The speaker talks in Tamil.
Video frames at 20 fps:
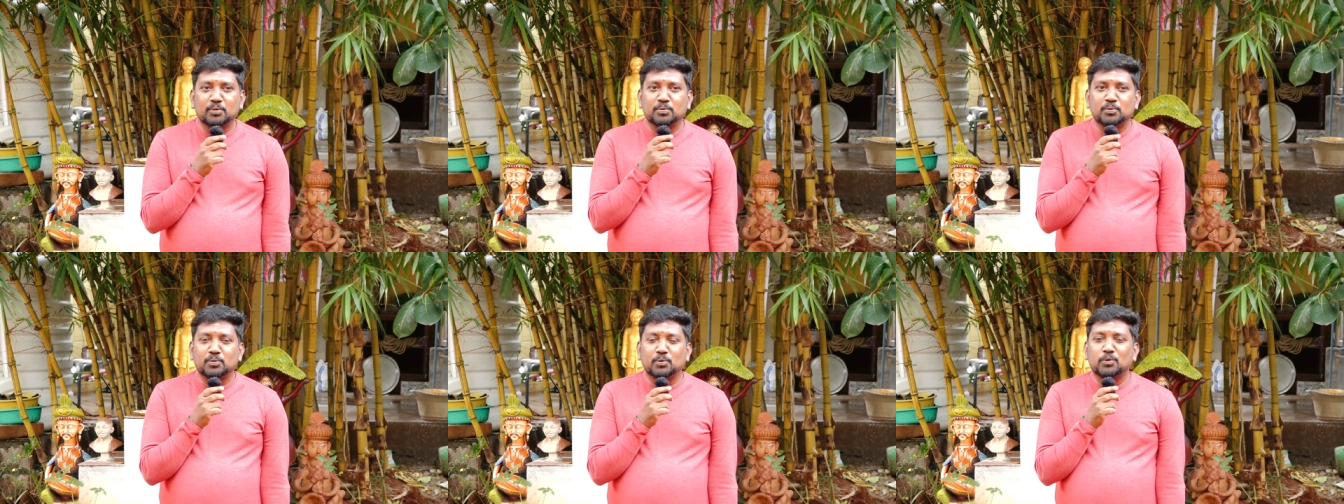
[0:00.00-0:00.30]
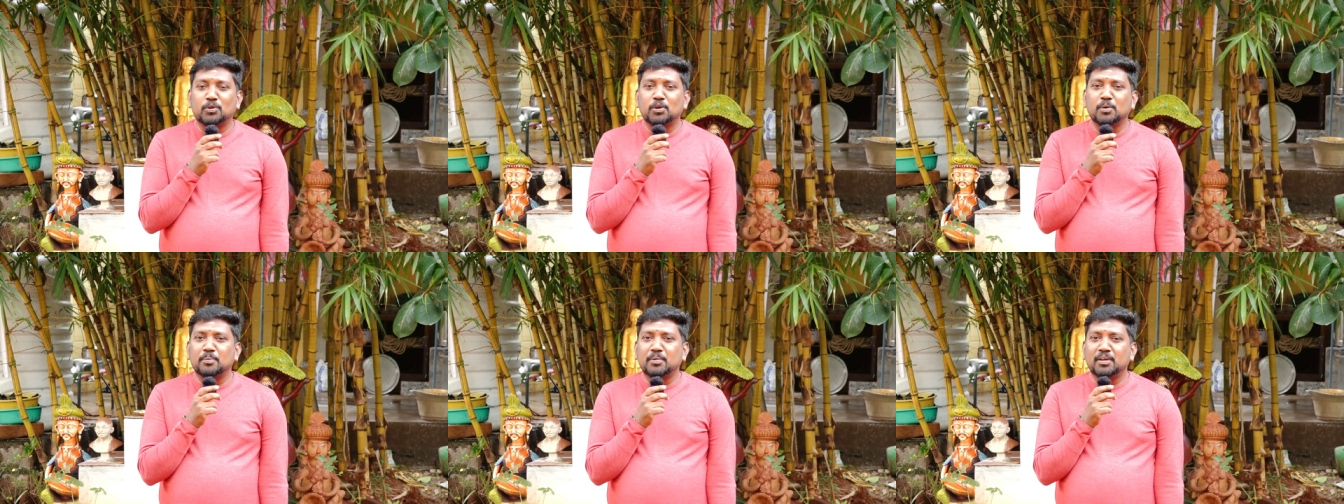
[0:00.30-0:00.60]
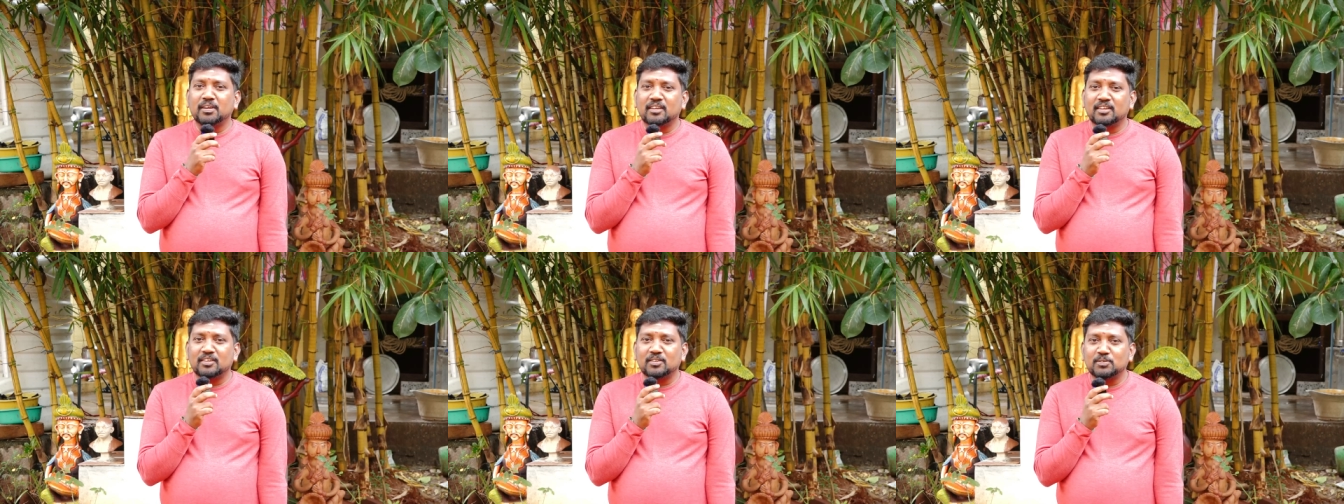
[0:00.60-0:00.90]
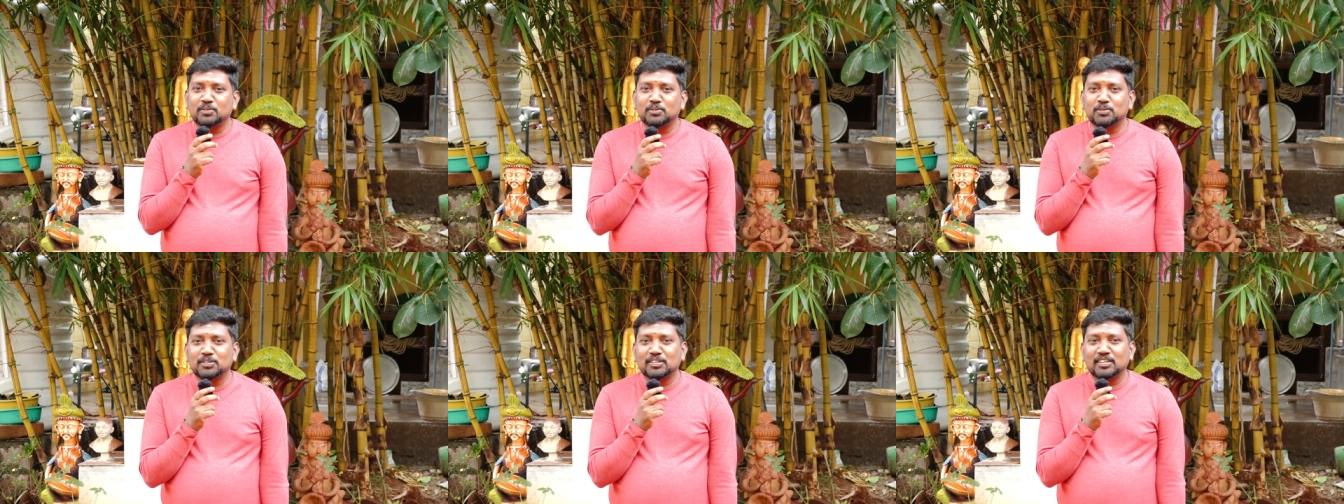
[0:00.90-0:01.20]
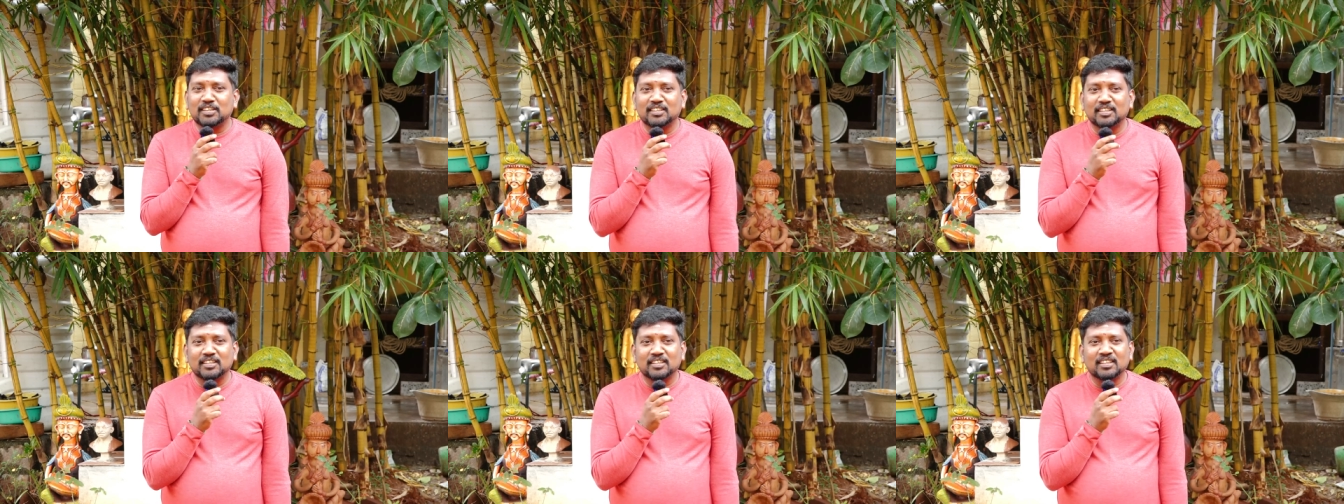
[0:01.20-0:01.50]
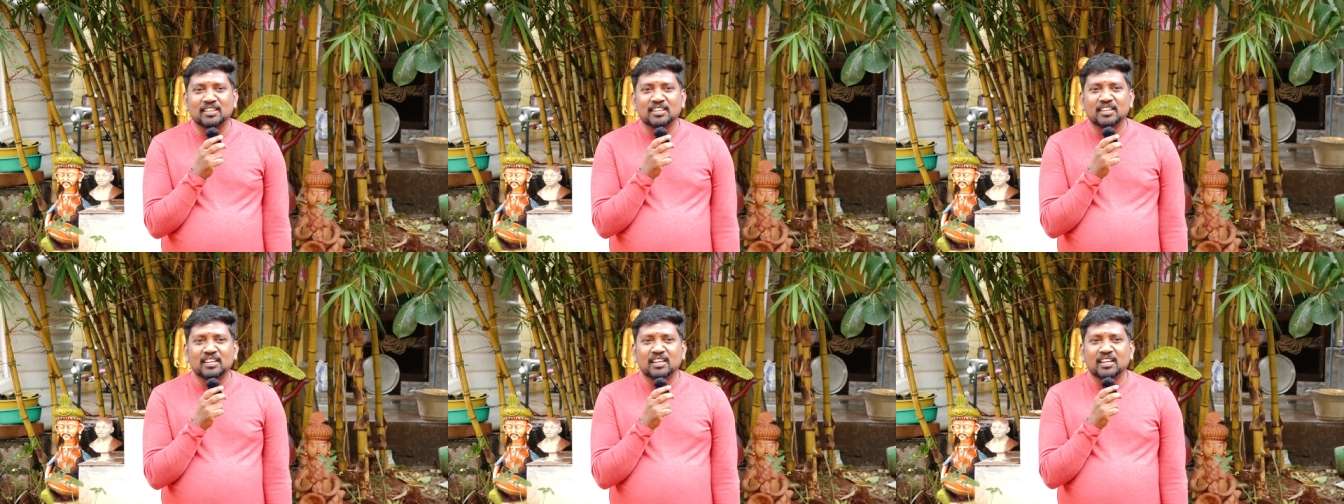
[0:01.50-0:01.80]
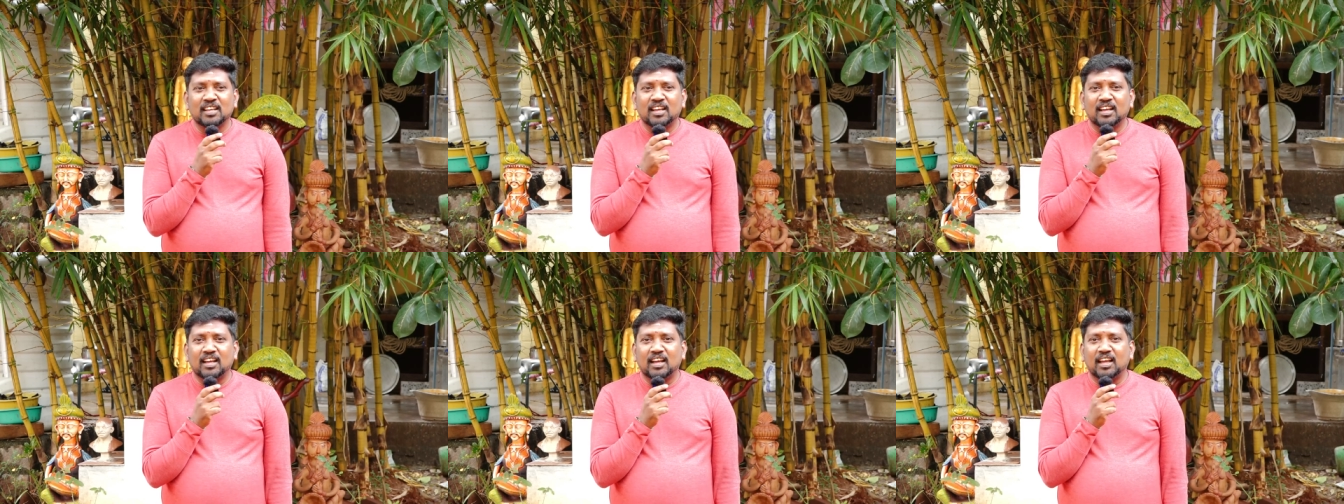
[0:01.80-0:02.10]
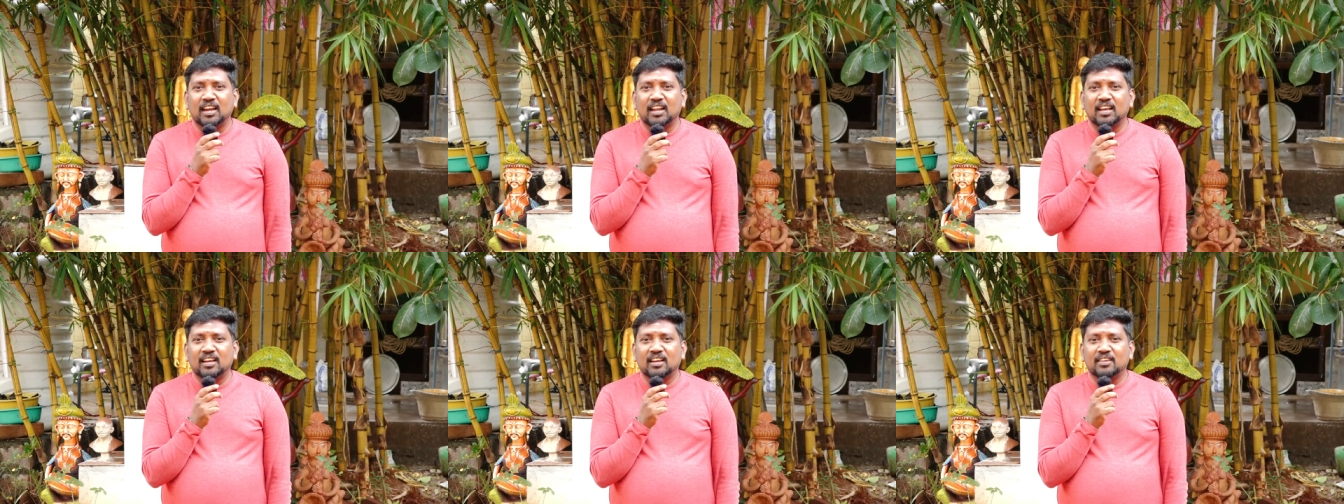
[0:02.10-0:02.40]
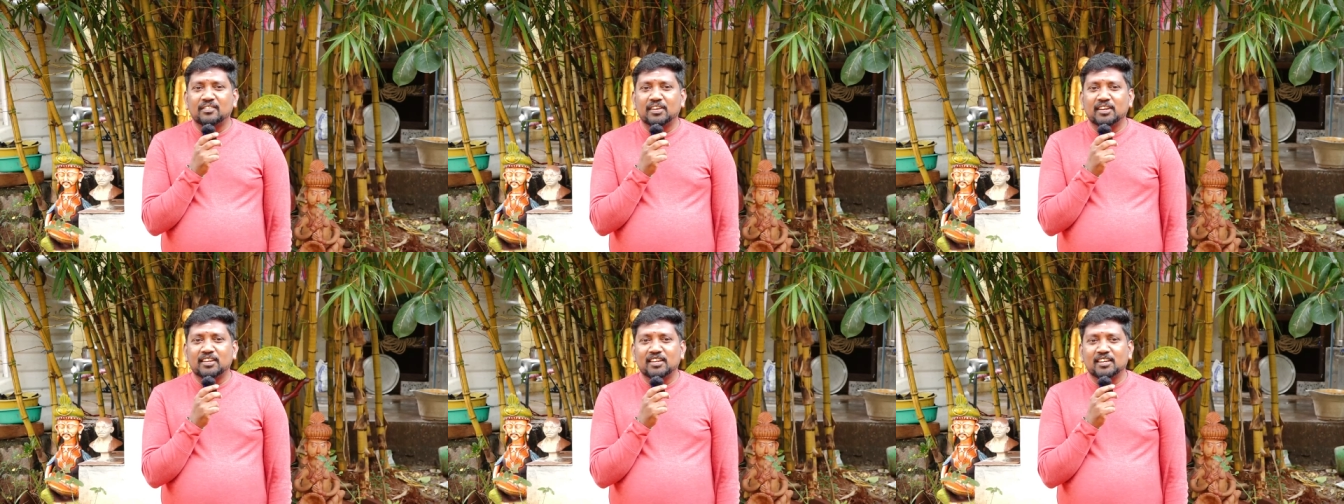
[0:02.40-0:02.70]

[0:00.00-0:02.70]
ஒரு சொர்க்கம் மாதிரி இருக்குங்கிறத அழகாக வழி